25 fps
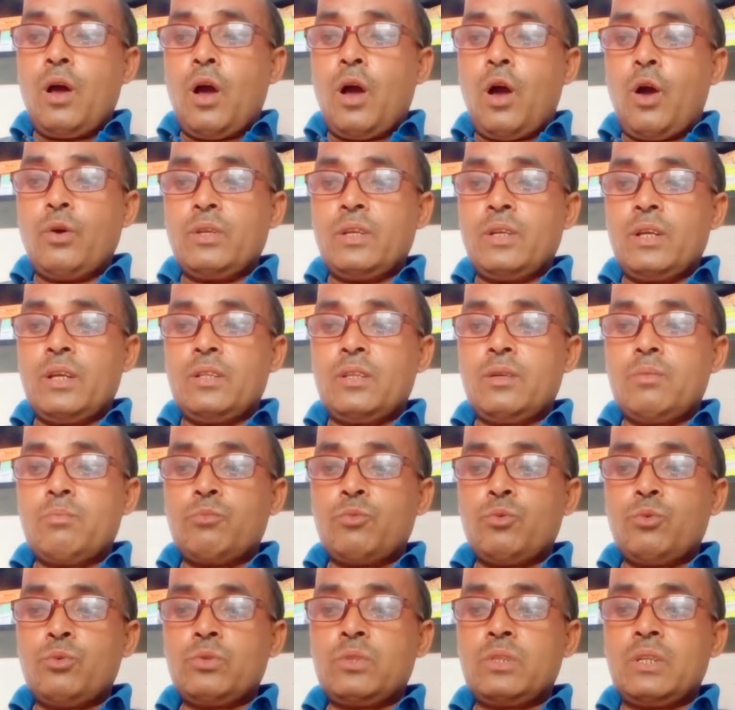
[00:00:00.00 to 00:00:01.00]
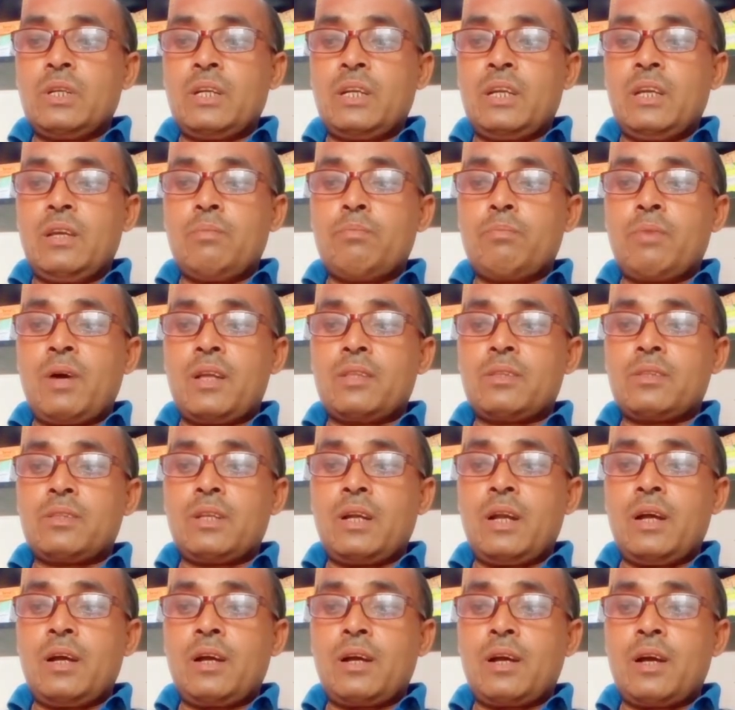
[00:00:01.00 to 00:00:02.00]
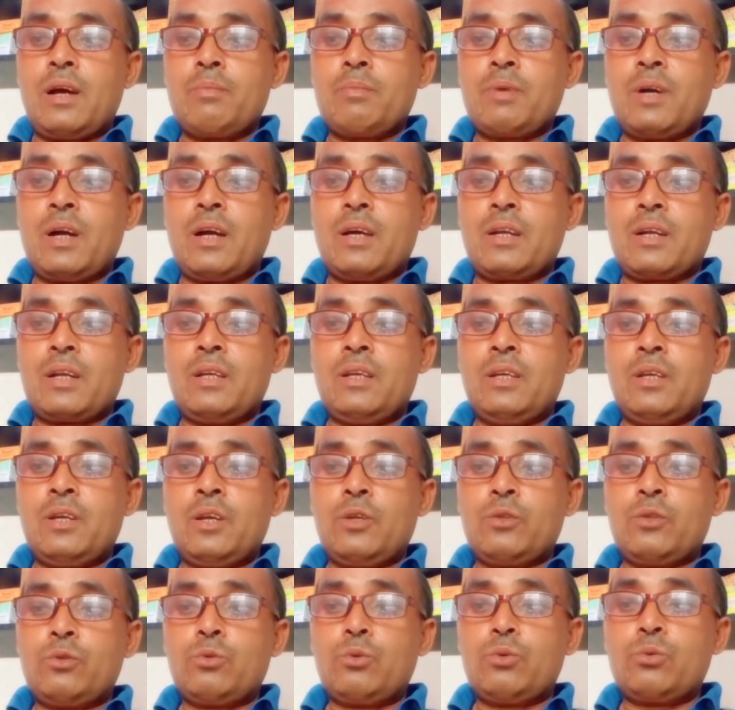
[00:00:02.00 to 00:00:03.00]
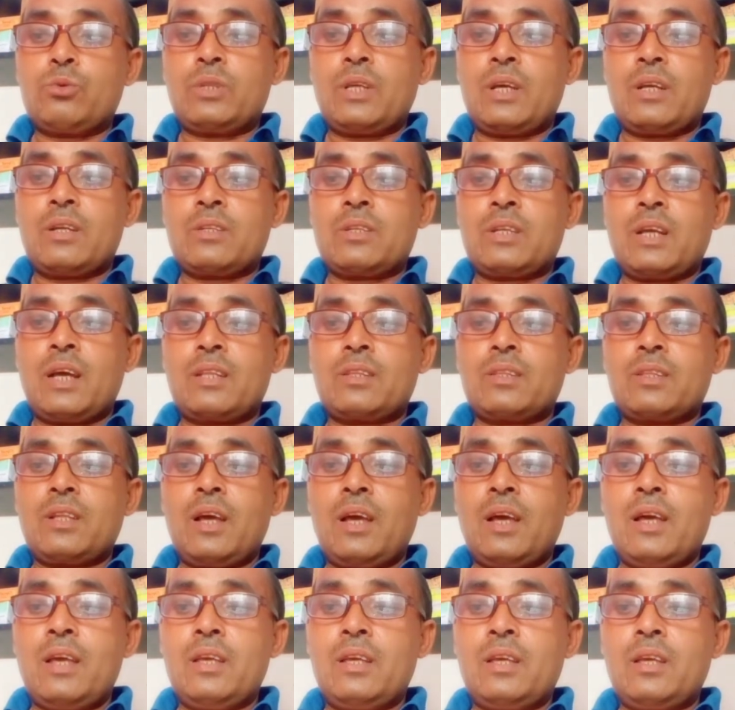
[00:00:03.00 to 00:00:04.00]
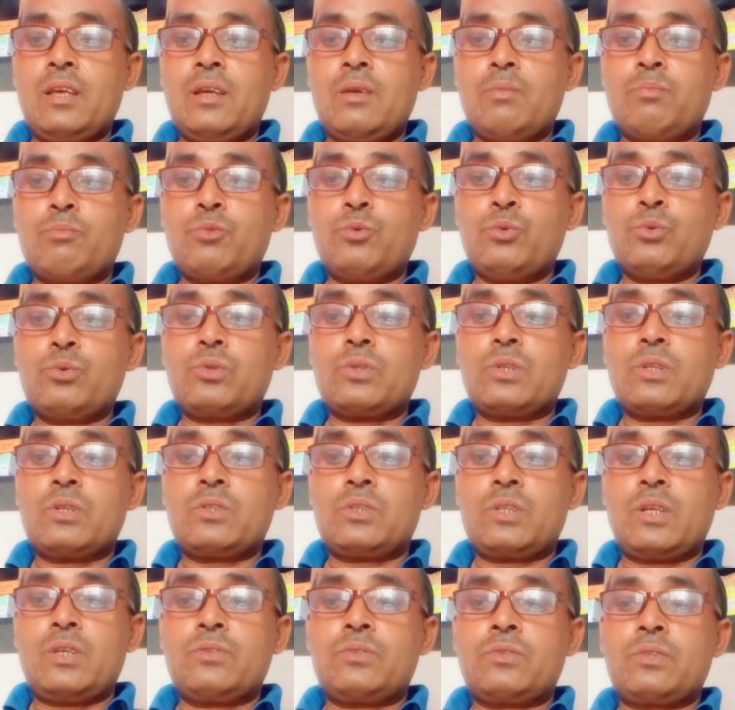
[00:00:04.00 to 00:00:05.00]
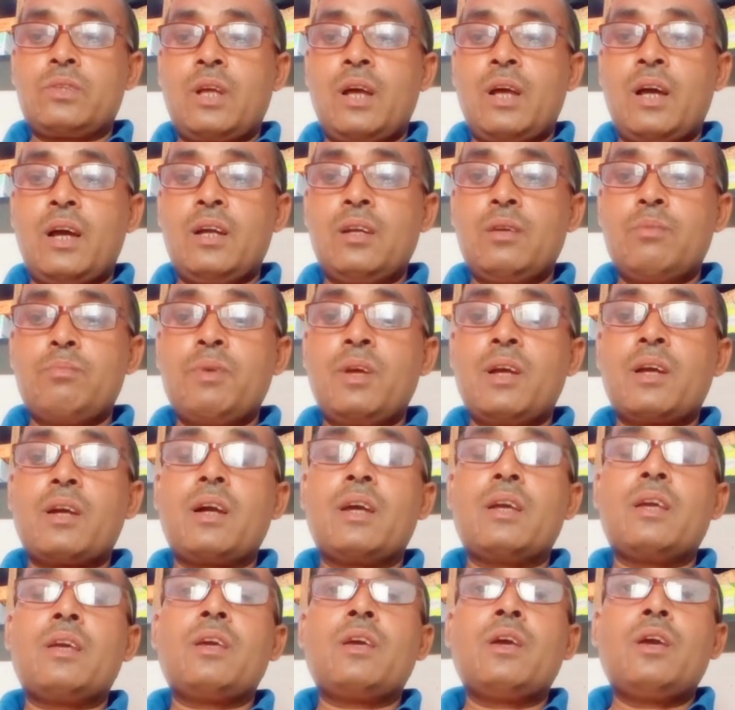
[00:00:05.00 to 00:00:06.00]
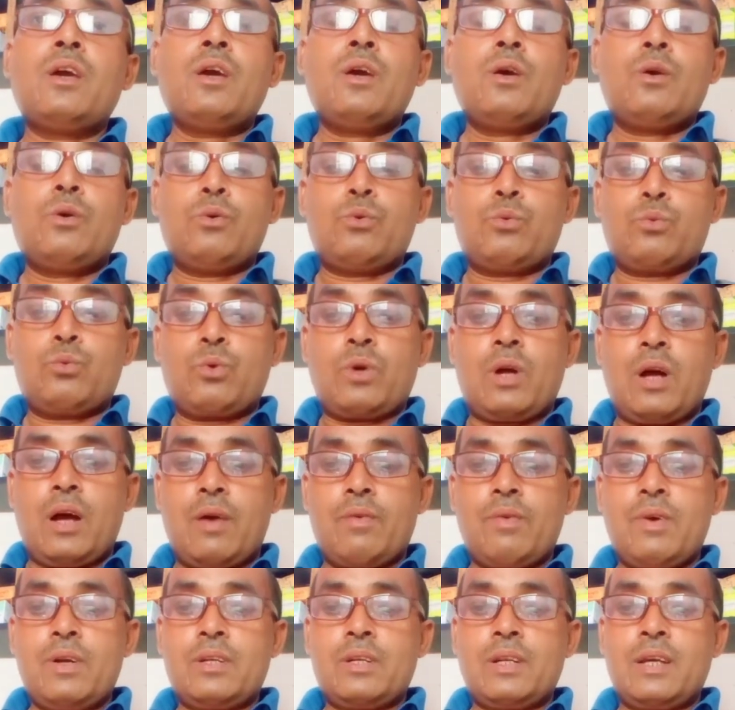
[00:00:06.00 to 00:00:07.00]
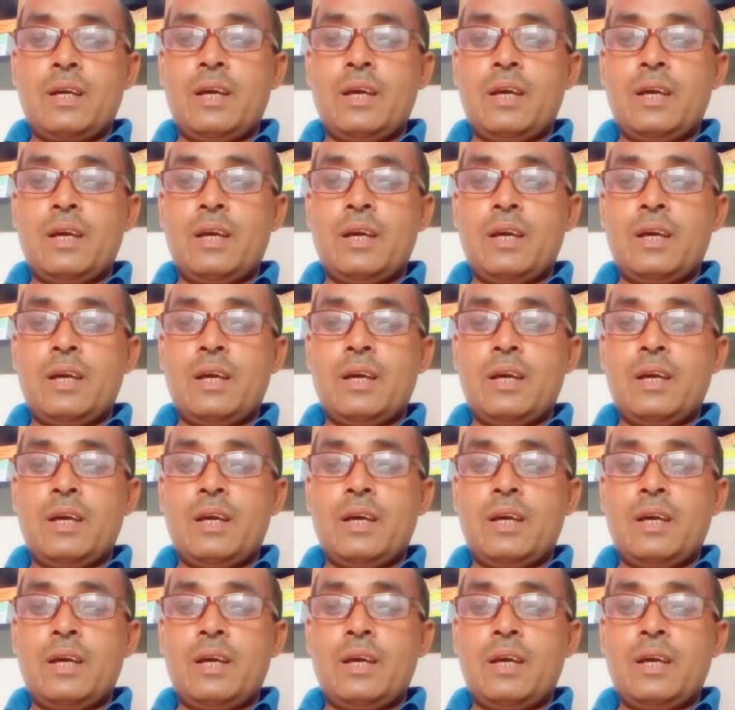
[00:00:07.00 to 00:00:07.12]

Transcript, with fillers: और यदि मूत्र की मात्रा कम आ रही है तो दर्शाता है कि मूत्र संस्थान में कहीं रुकावट